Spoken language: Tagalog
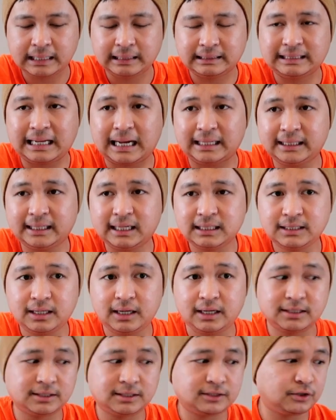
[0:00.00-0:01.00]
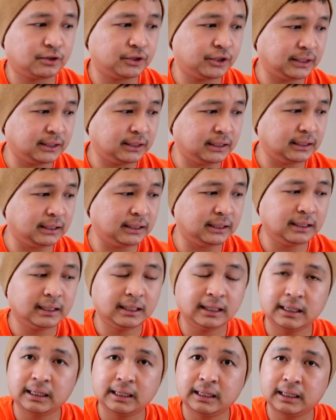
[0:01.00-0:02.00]
Dati kasi is
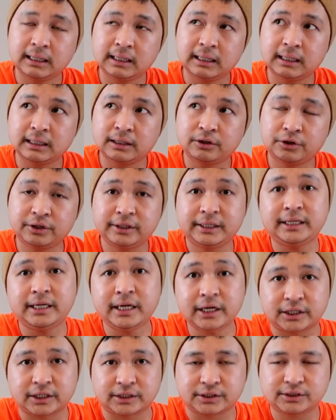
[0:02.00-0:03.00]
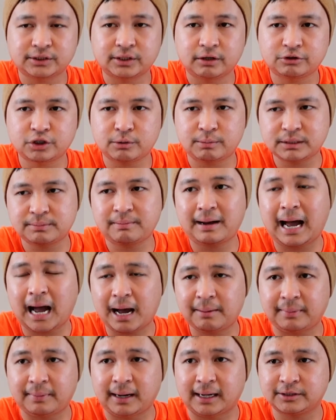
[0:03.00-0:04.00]
30 30 years. So, mas
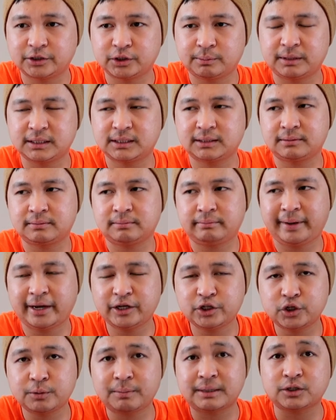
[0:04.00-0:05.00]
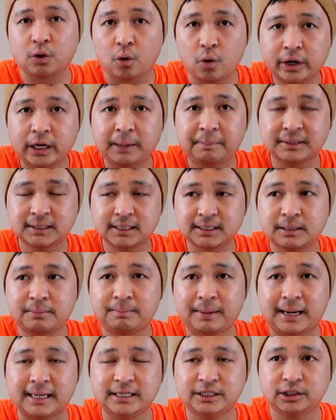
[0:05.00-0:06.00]
mahaba. So, mas, medyo mas okay pa siya sa
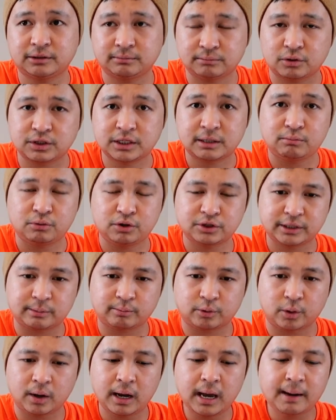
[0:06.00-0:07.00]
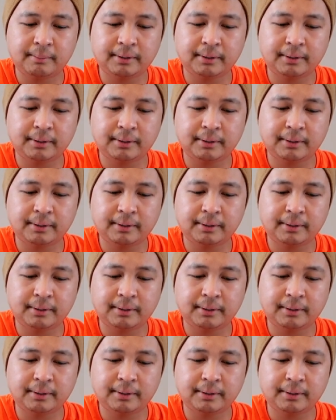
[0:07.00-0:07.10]
budget mo, sa bulsa mo.